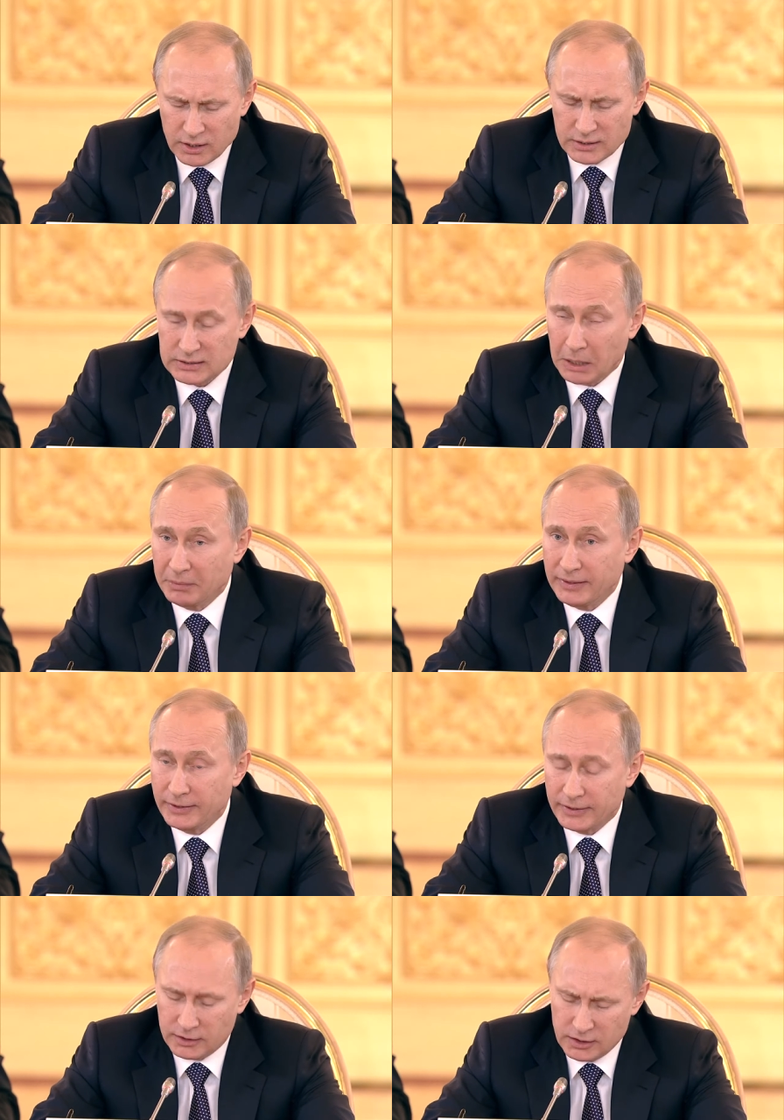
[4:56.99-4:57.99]

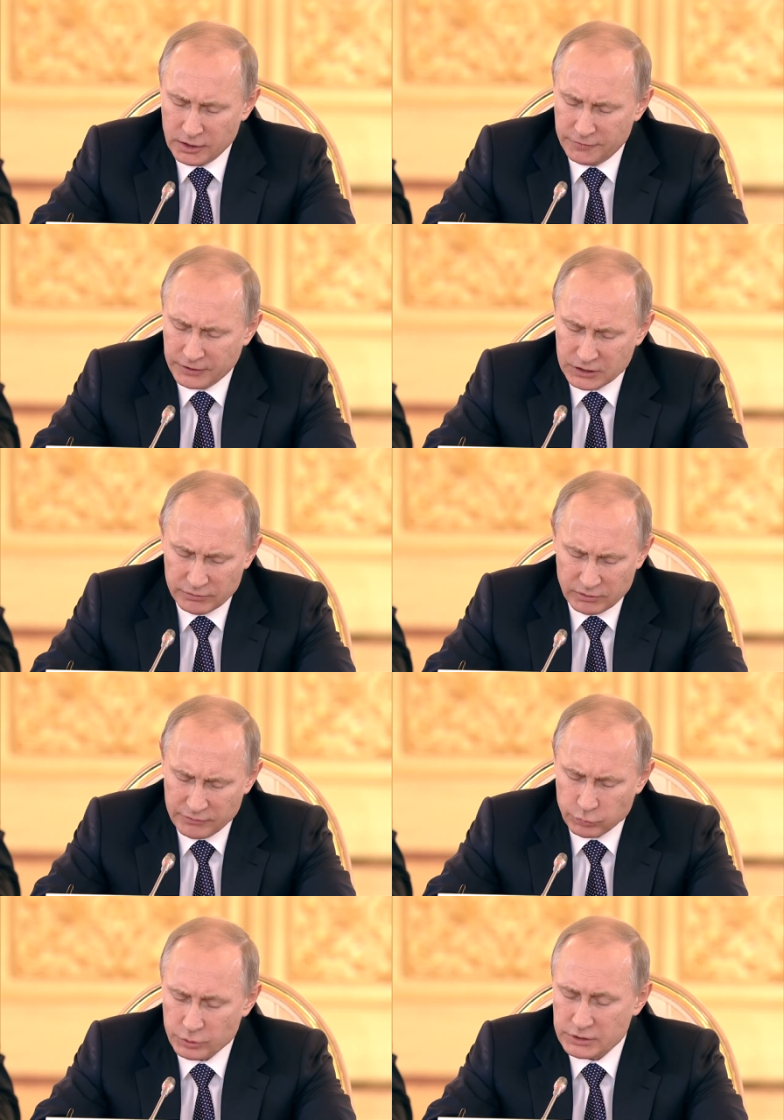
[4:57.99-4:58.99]
стабильное и эффективное
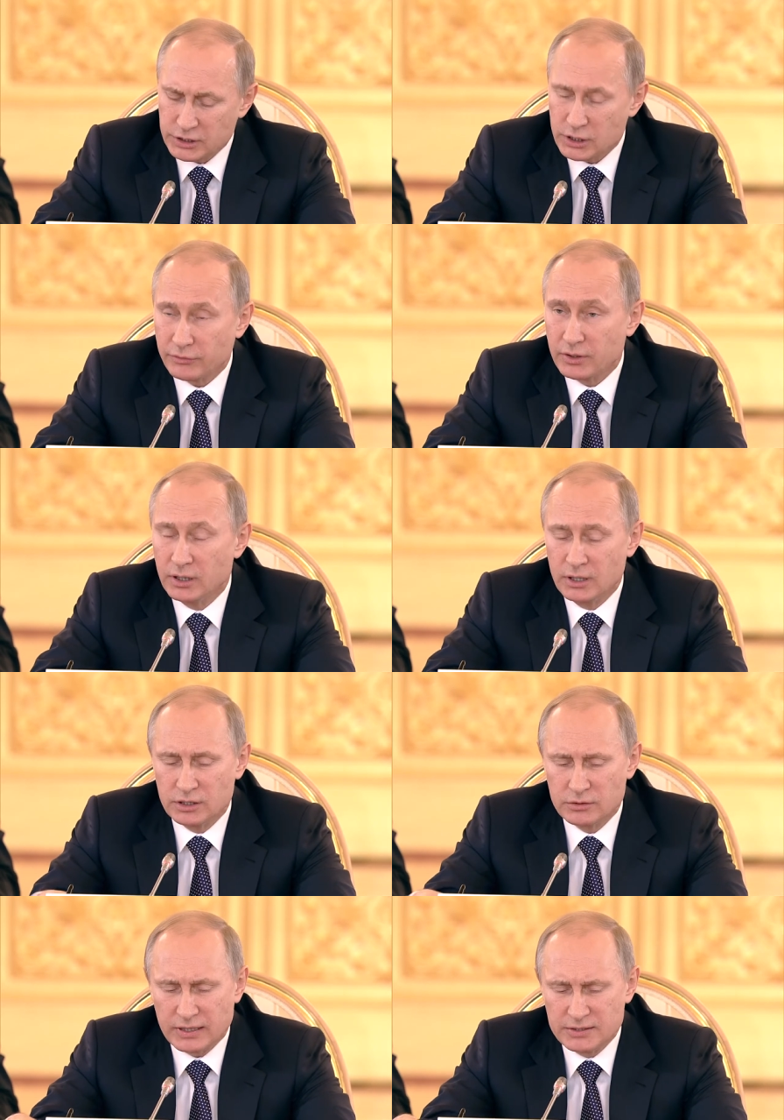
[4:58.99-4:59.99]
функционирование
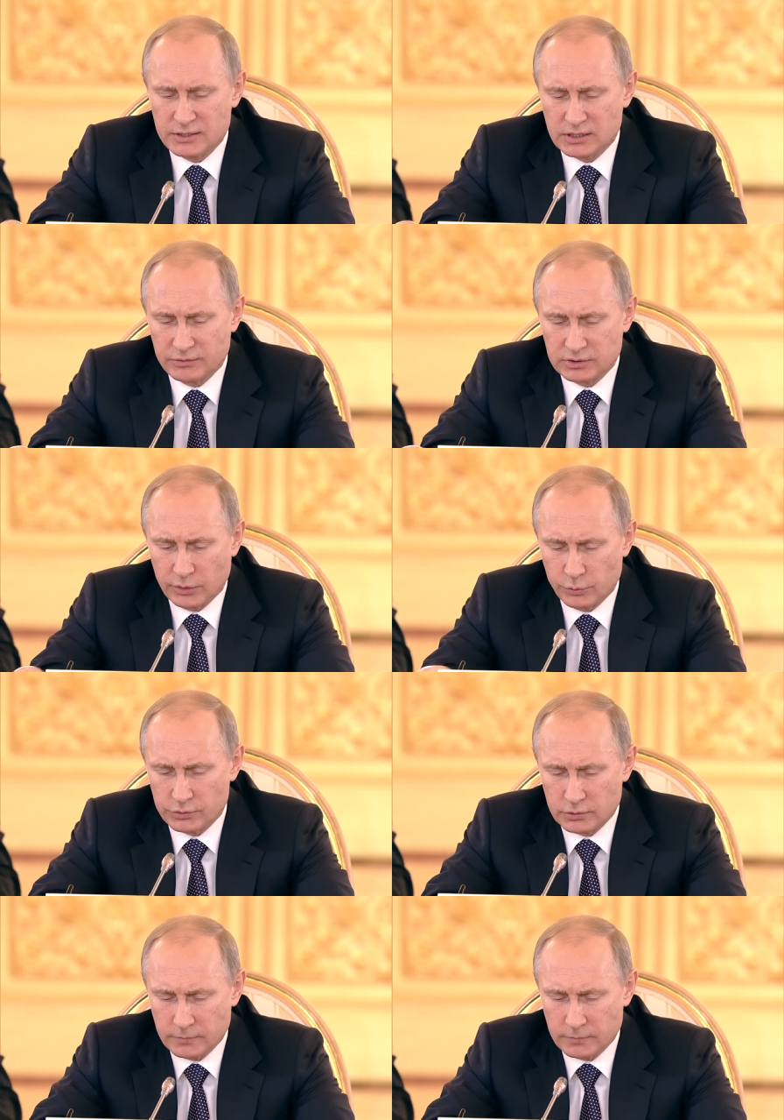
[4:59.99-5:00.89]
Евразийского союза,